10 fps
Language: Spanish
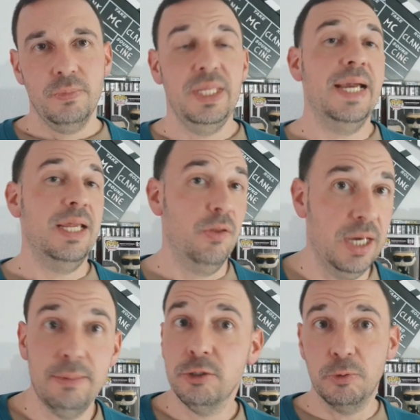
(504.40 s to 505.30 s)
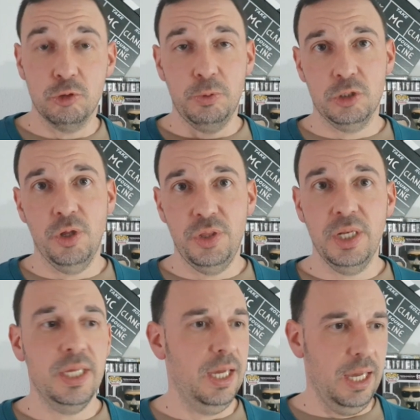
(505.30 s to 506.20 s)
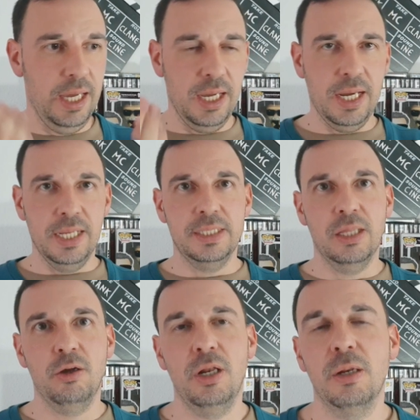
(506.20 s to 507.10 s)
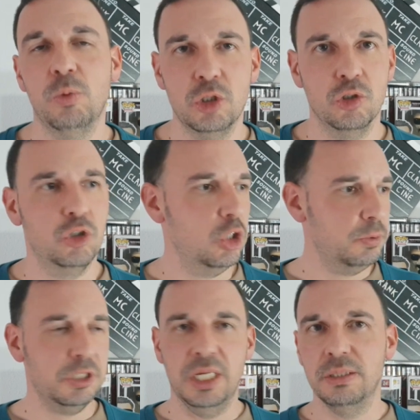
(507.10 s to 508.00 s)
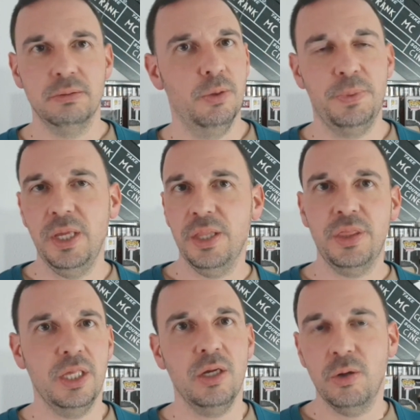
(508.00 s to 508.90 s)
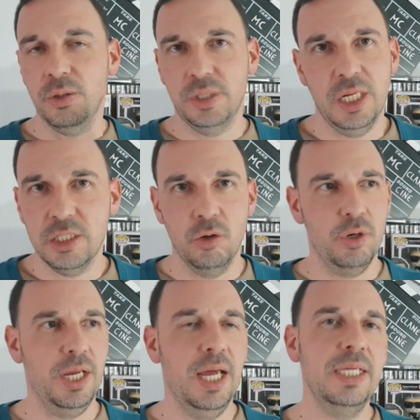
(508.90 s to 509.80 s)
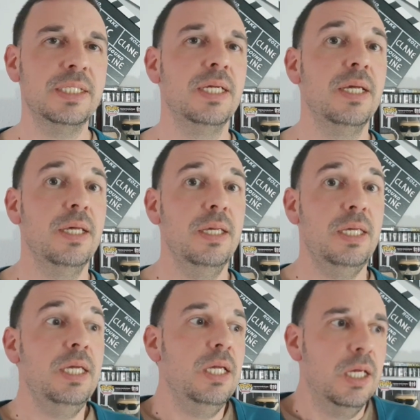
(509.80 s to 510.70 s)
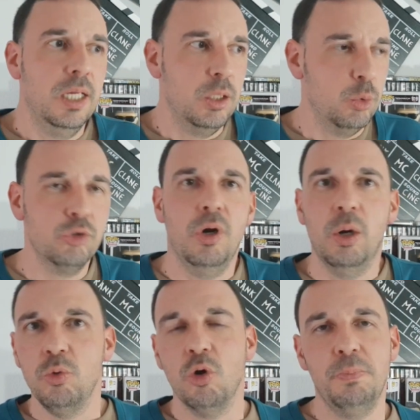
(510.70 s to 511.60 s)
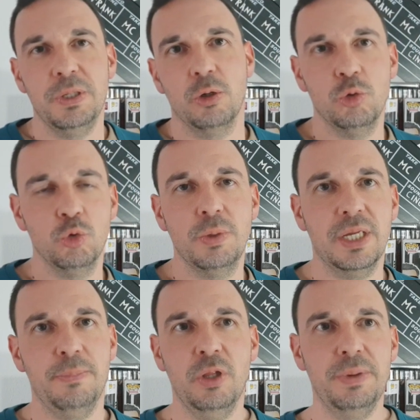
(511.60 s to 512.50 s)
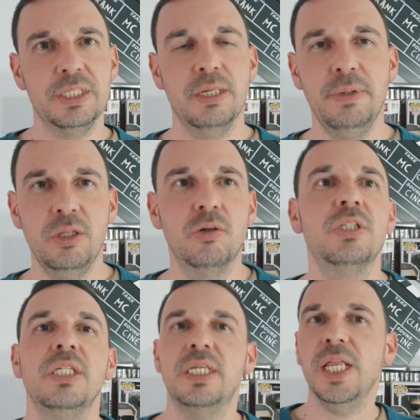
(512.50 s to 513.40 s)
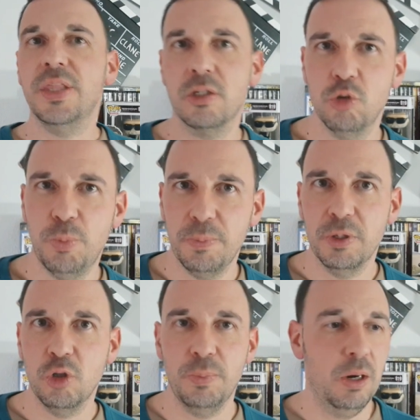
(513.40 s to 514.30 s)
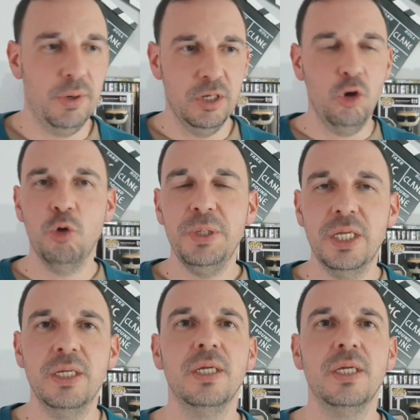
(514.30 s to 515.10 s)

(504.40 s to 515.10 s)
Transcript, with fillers: Y aquí lo dejamos, por supuesto decir que eh, encantado de leer vuestros tops, sean top 10, 5, 3, lo que queráis, y eh, incluso a un compañero de youtuber que pueda ver este vídeo, si quiere hacer su propio top, aunque no lo mine,